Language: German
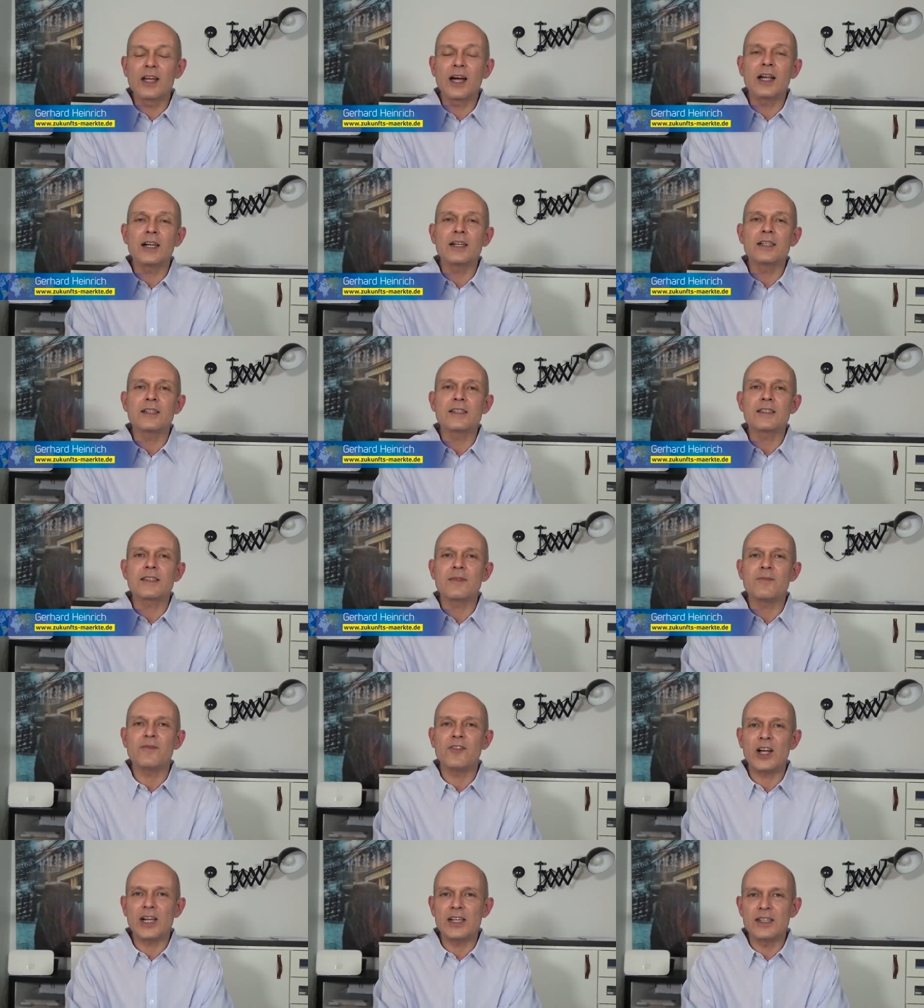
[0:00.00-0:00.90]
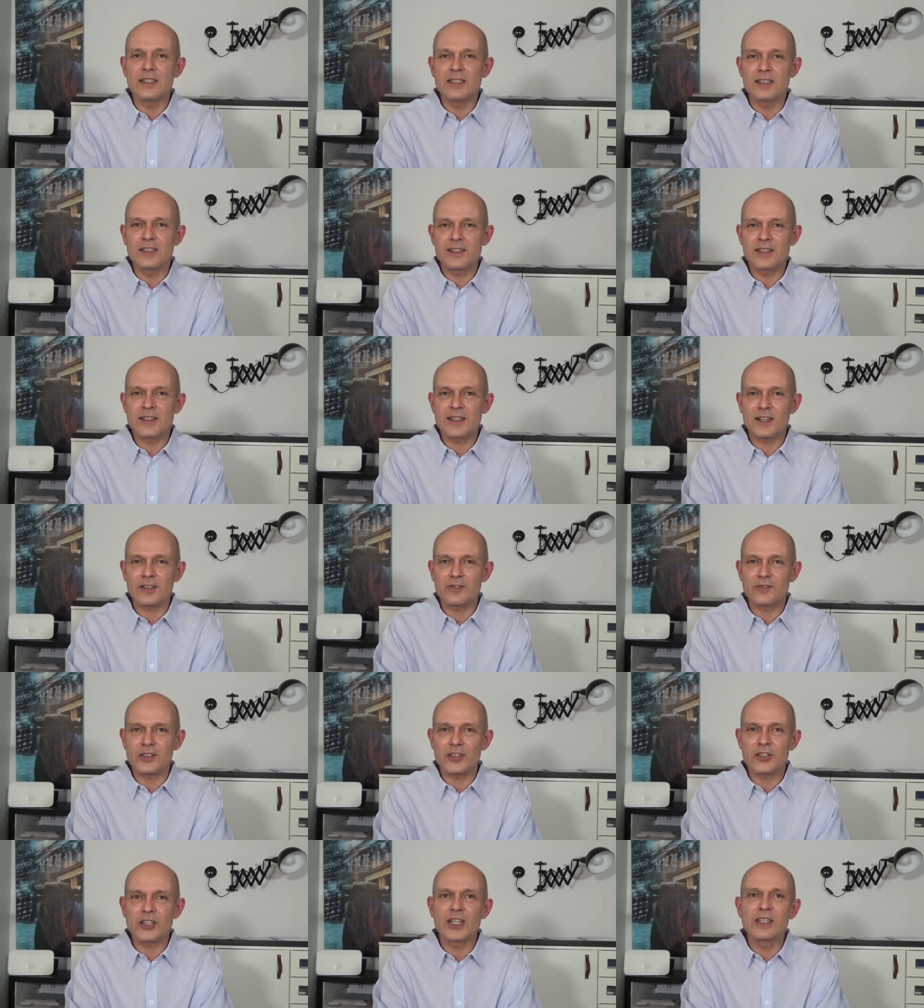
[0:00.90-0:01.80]
alt, ist am Valentinstag
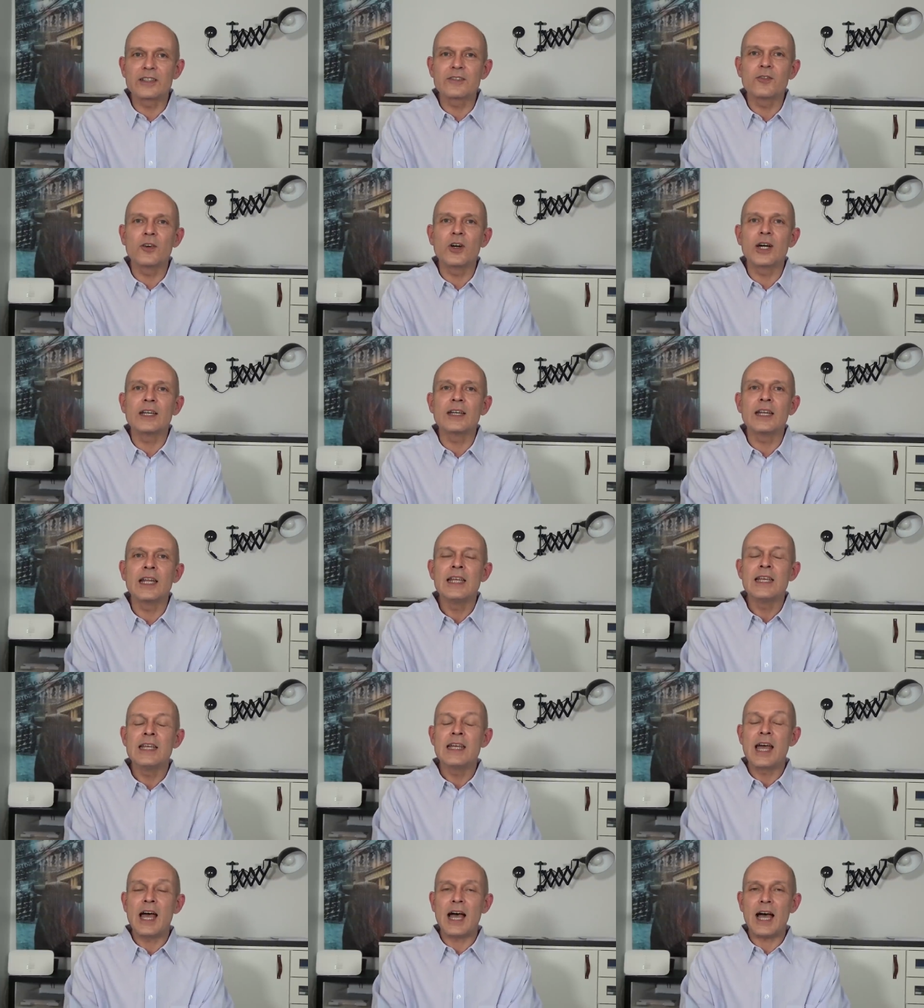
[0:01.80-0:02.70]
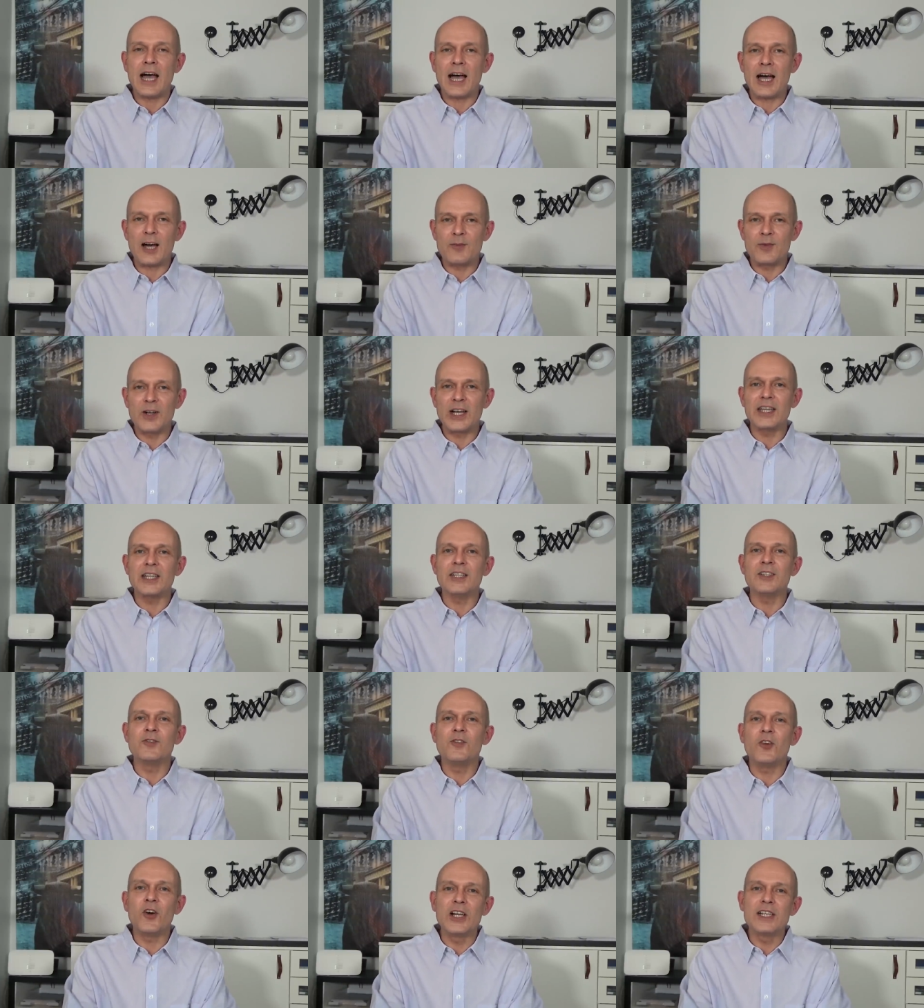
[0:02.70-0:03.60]
verschickt worden, aber
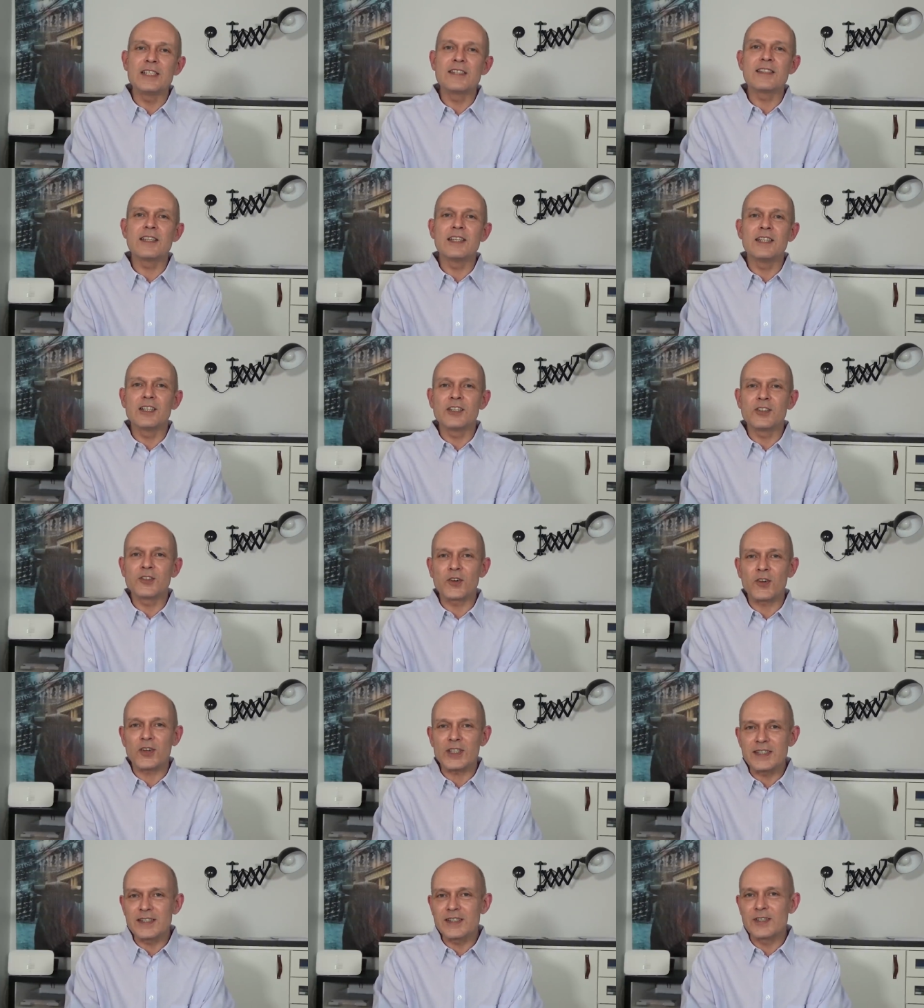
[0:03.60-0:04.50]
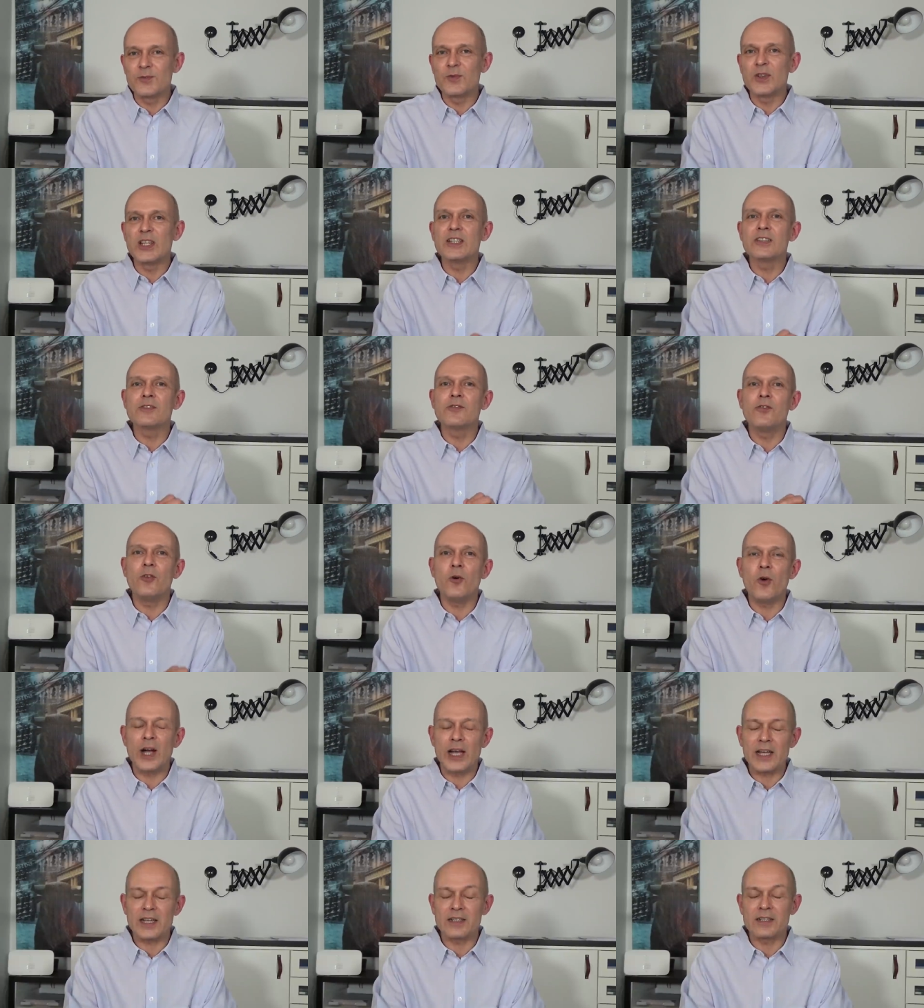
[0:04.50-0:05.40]
ich wollte es Ihnen trotzdem nicht
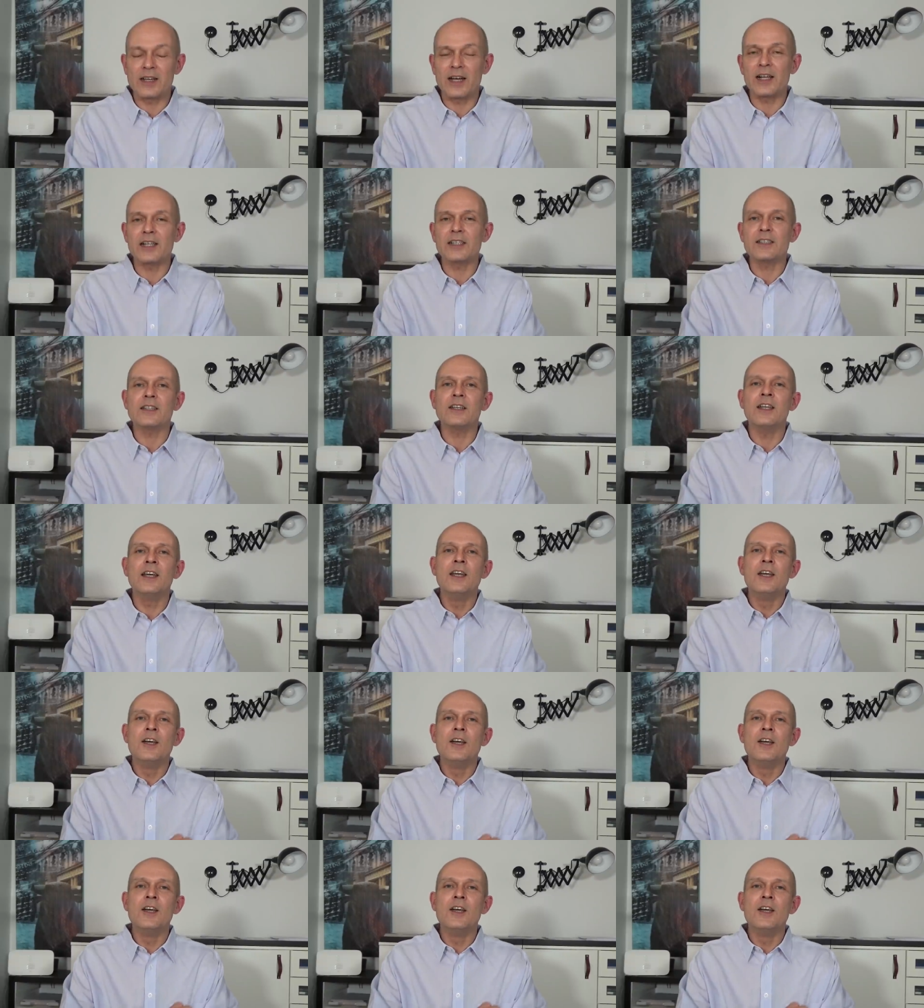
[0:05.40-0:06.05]
vorenthalten.